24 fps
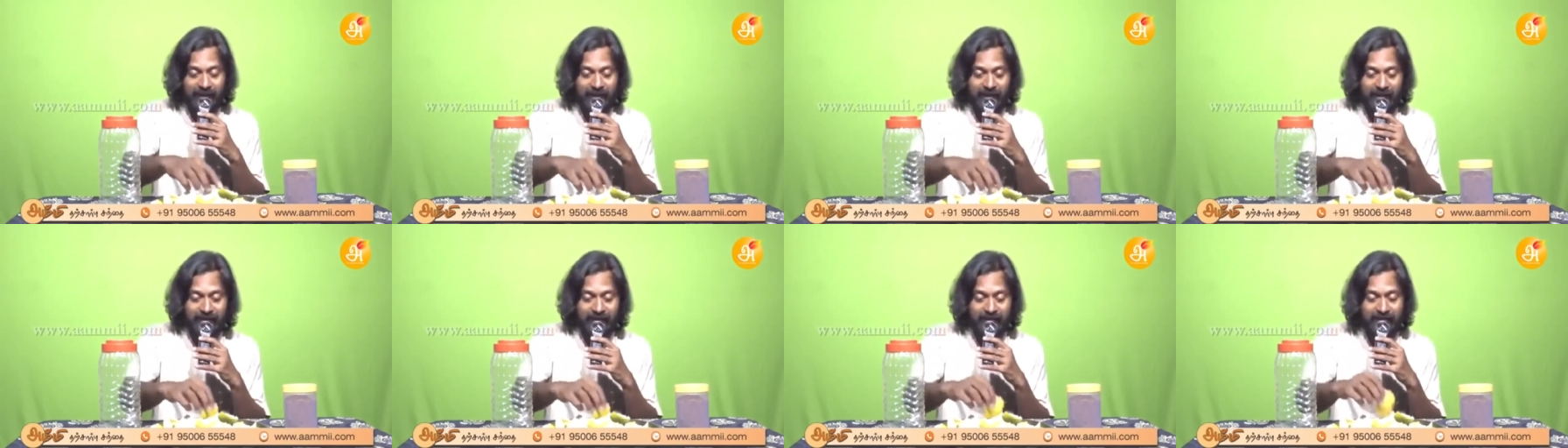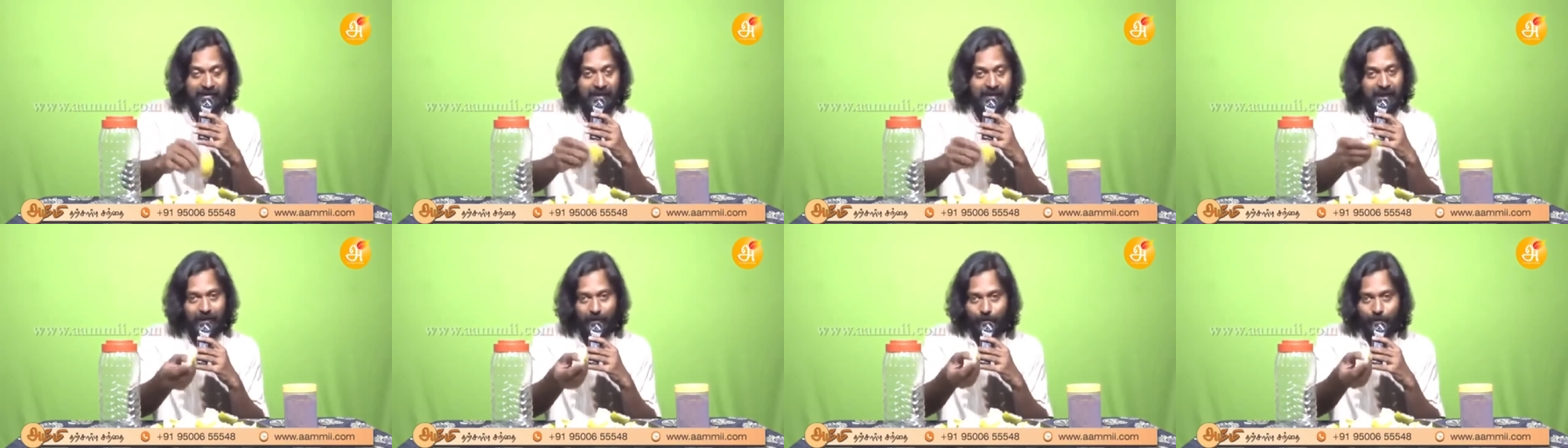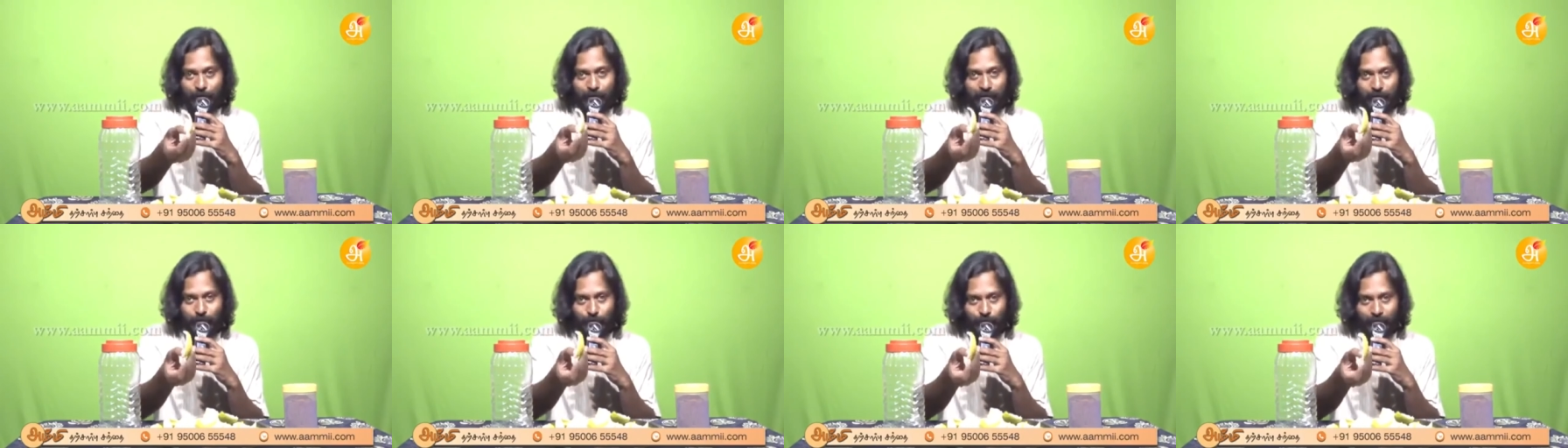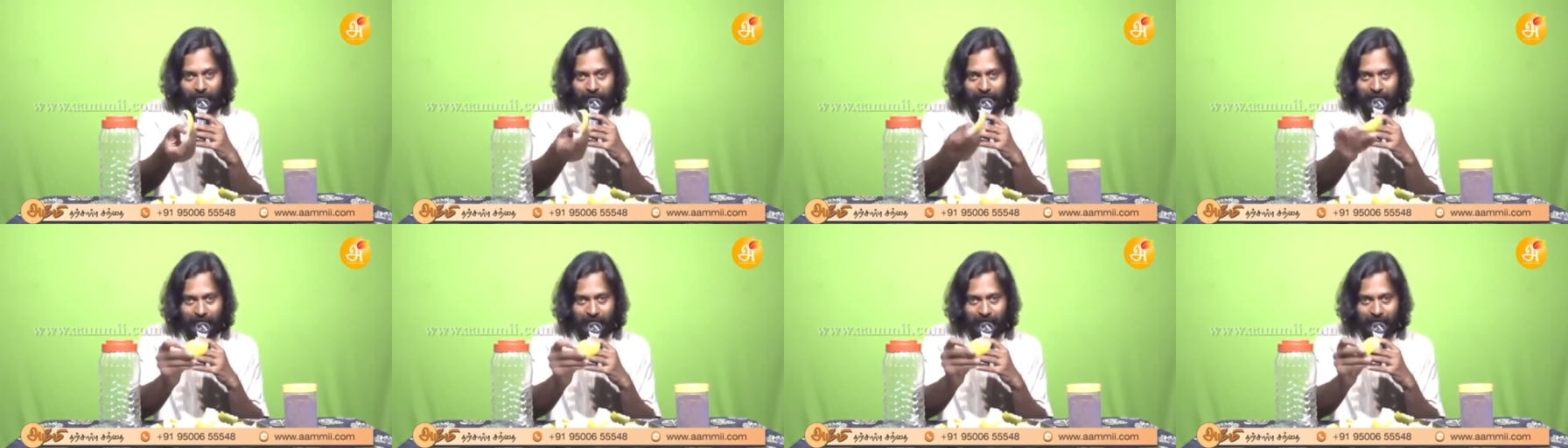இந்த சாத்துக்குடி தூள்
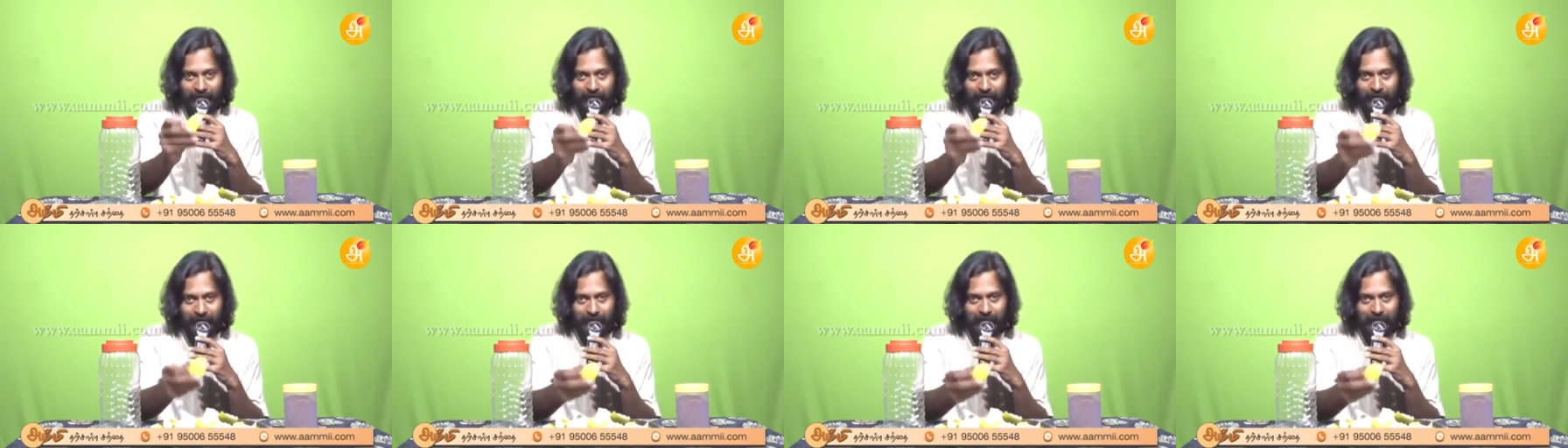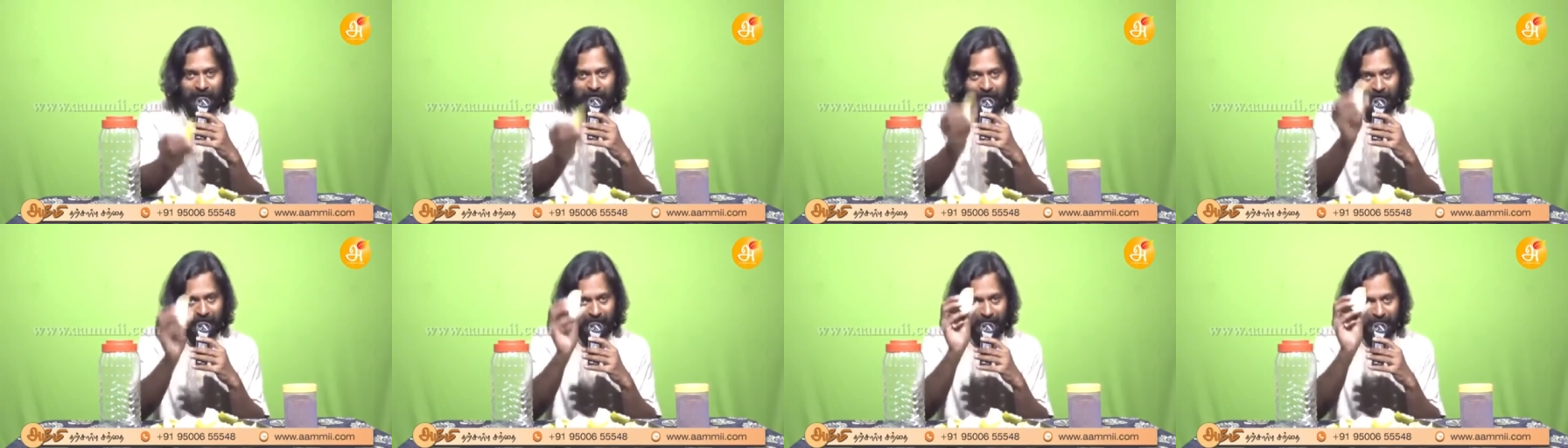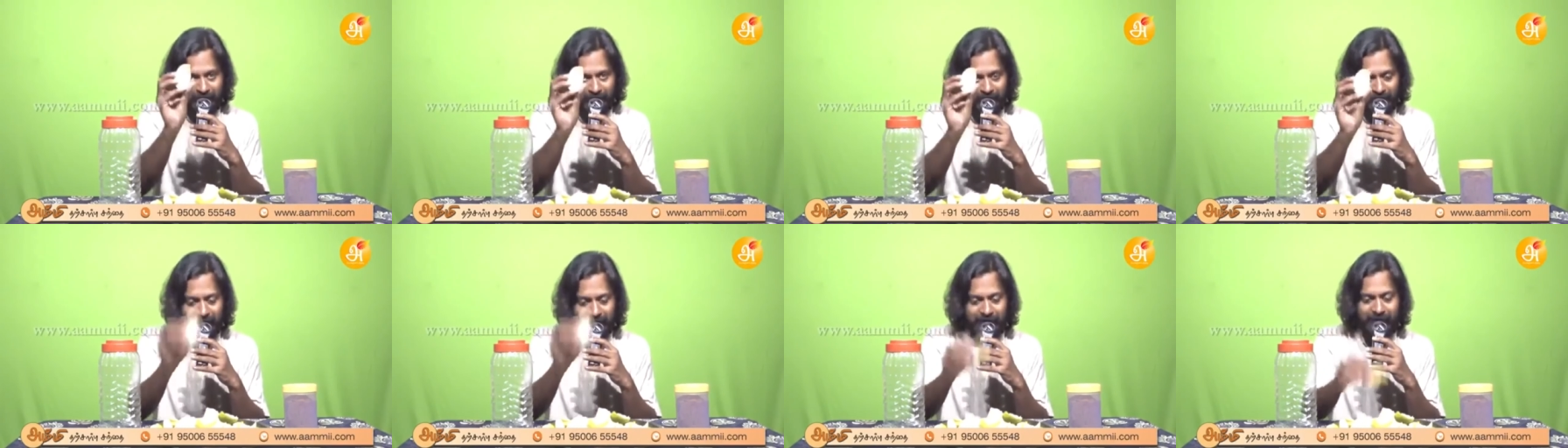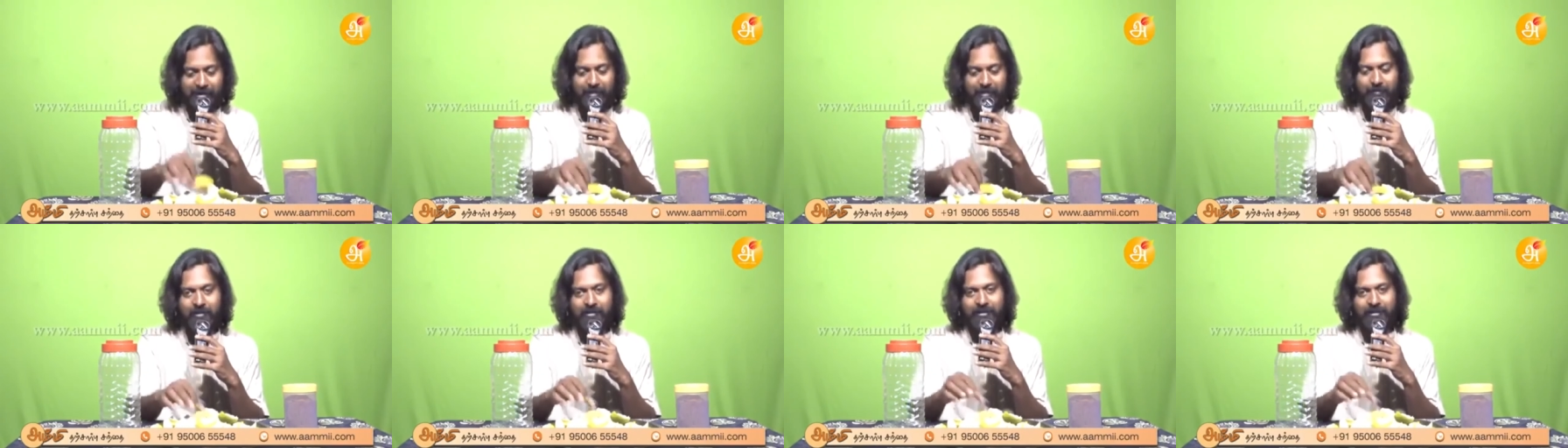இருக்கு இல்லைங்களா இதில் தான்
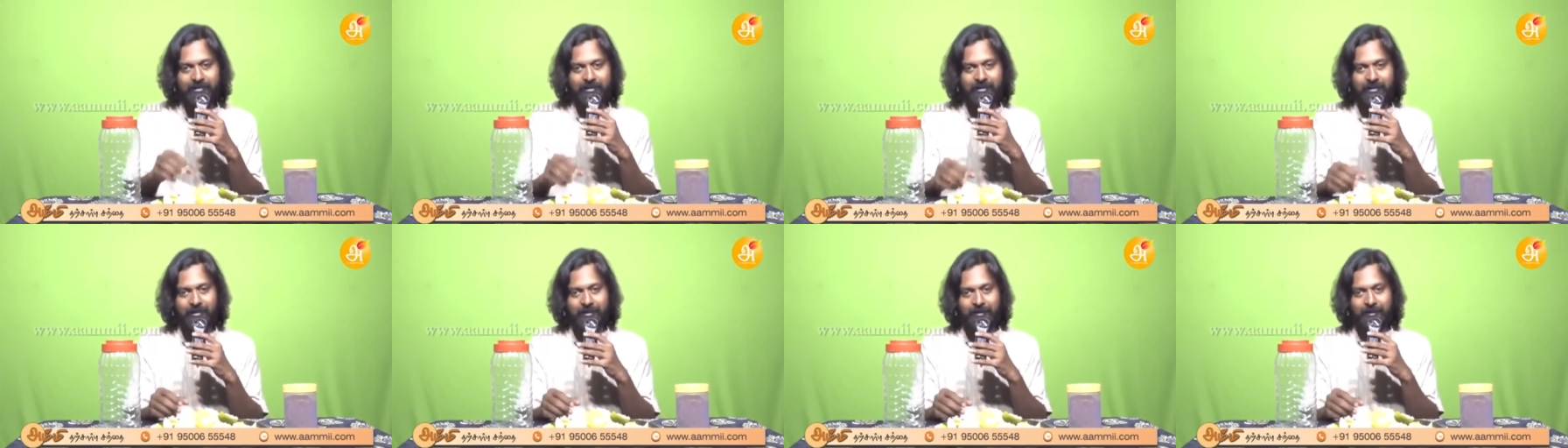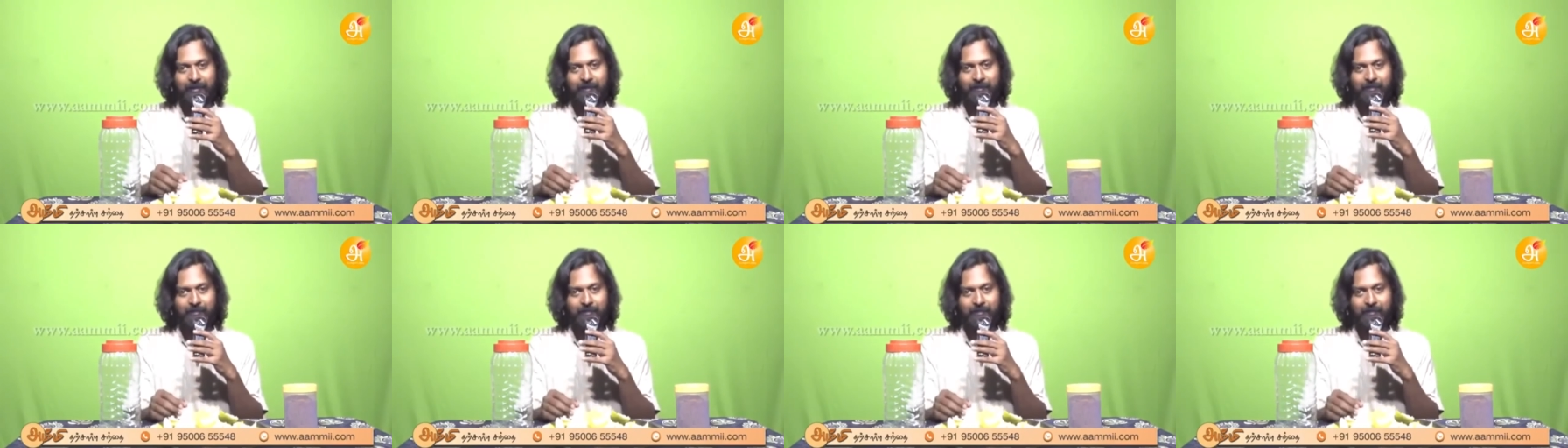கிருமி இருக்குங்க